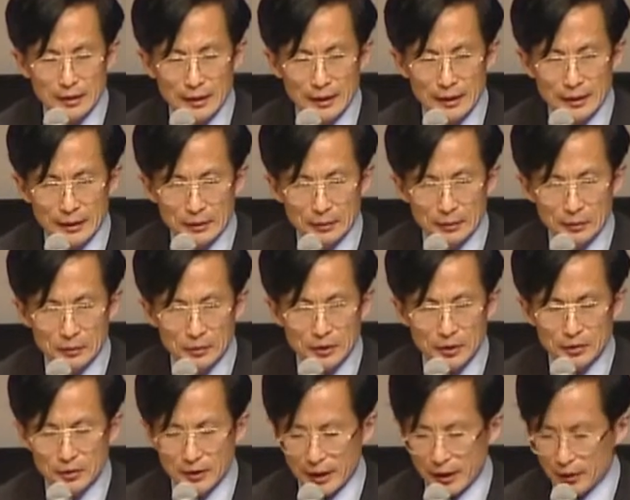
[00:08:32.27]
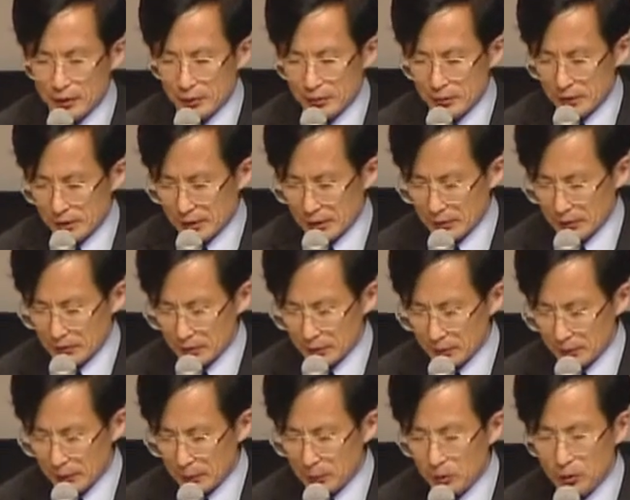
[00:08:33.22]
えー、大きく変えようとしていると
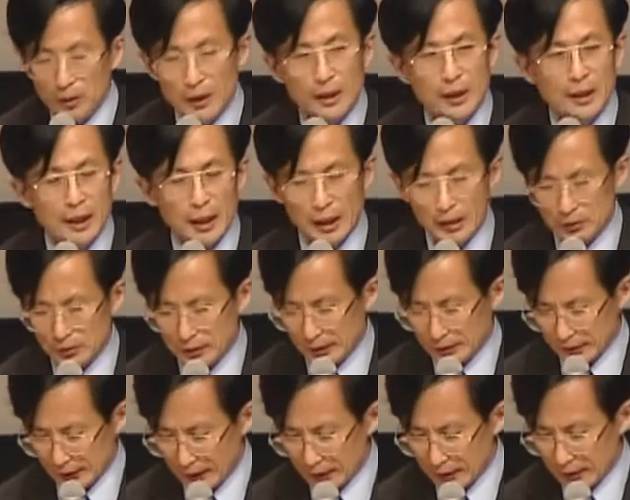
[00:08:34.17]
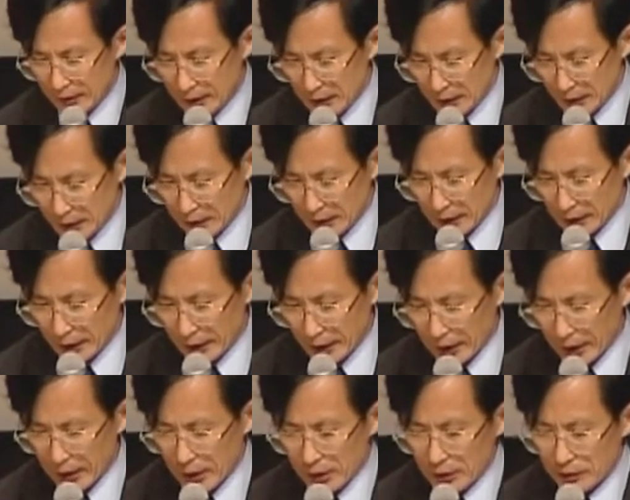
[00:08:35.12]
いう面もあるんですね。
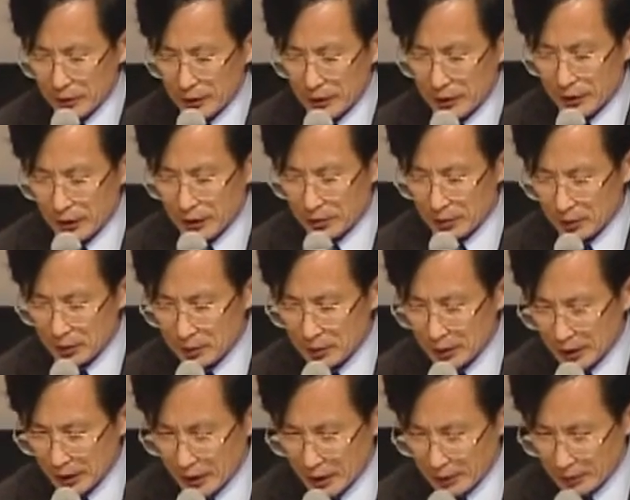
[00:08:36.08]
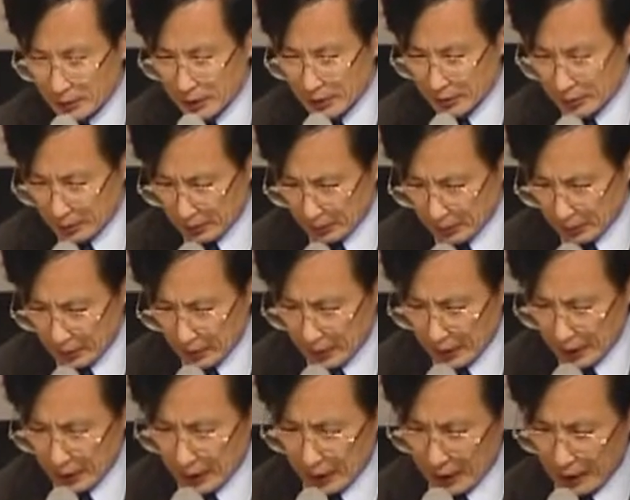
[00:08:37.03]
で私はそういう意味から言いますと
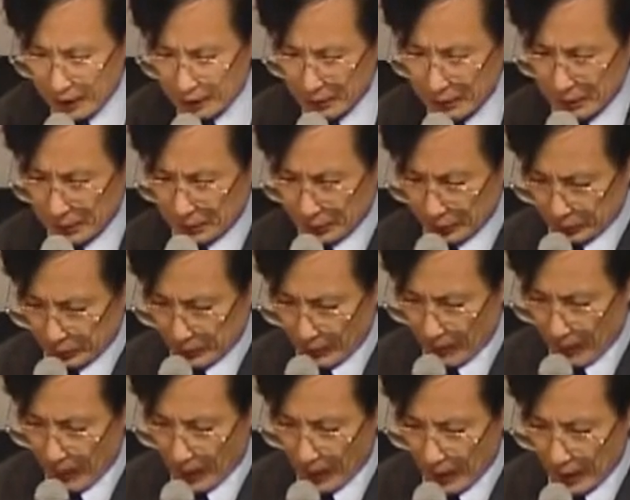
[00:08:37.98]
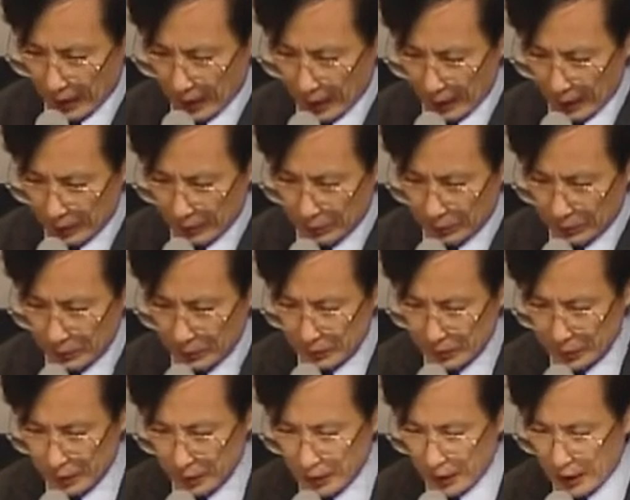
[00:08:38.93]
あの、
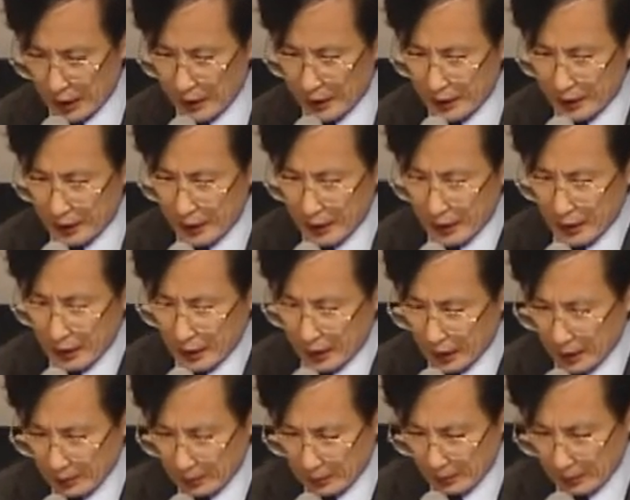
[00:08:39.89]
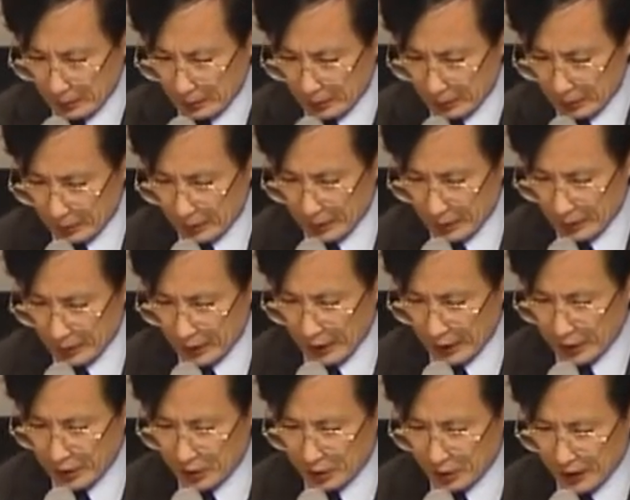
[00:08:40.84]
えー、やはりあの
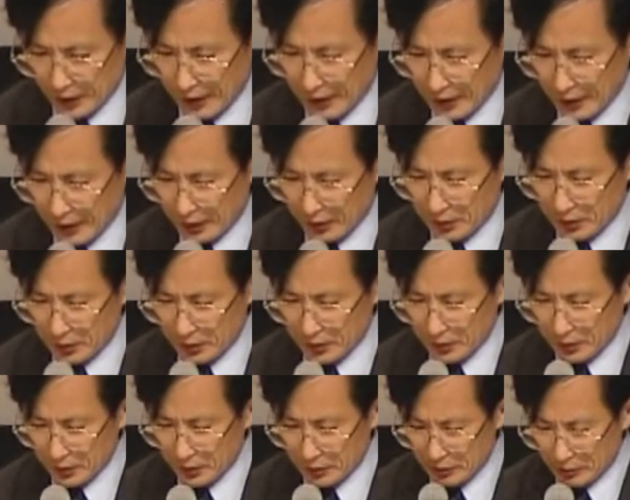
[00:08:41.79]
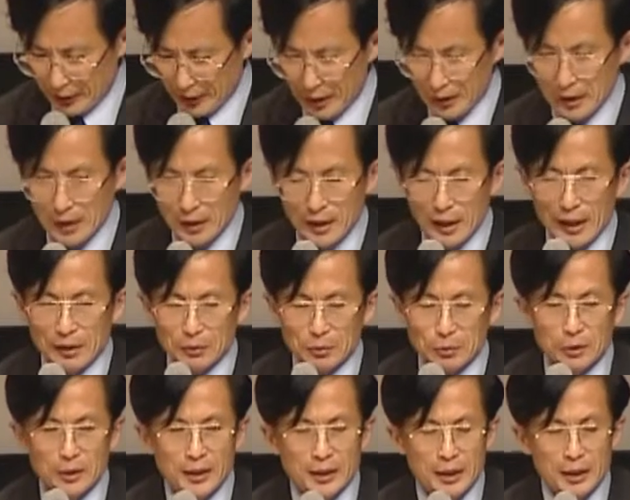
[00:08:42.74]
単に初期段階というよりはあ
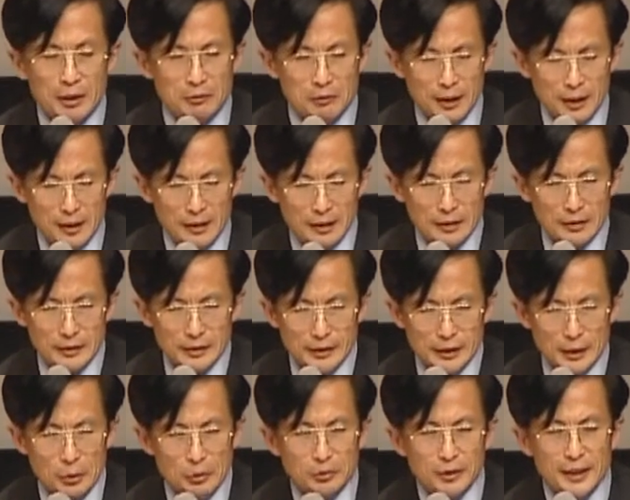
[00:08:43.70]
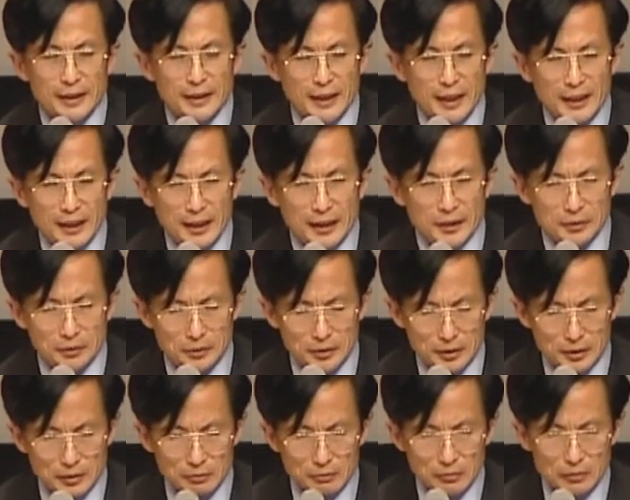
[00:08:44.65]
のこれからは手遅れにならないよう
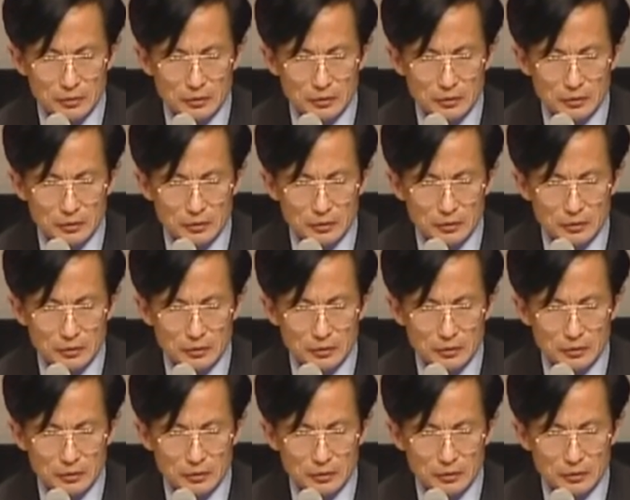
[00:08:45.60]
に